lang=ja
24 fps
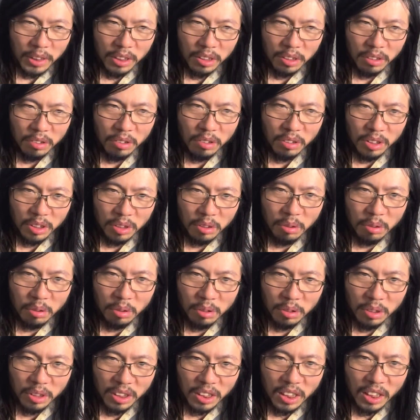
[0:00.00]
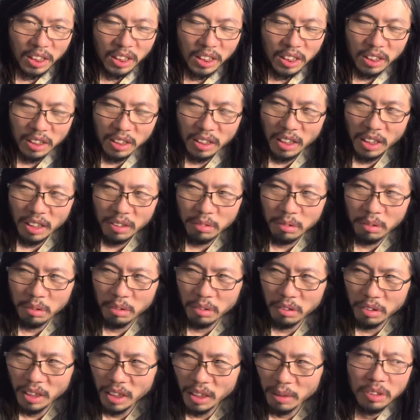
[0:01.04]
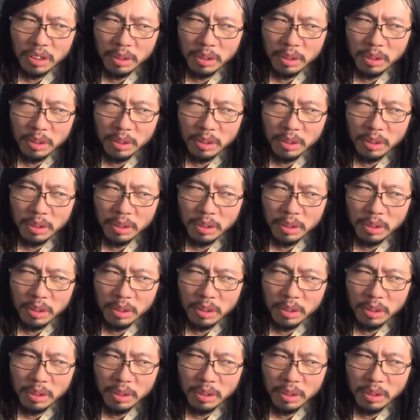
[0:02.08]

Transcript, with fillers: ずっと仕事漬けになることで、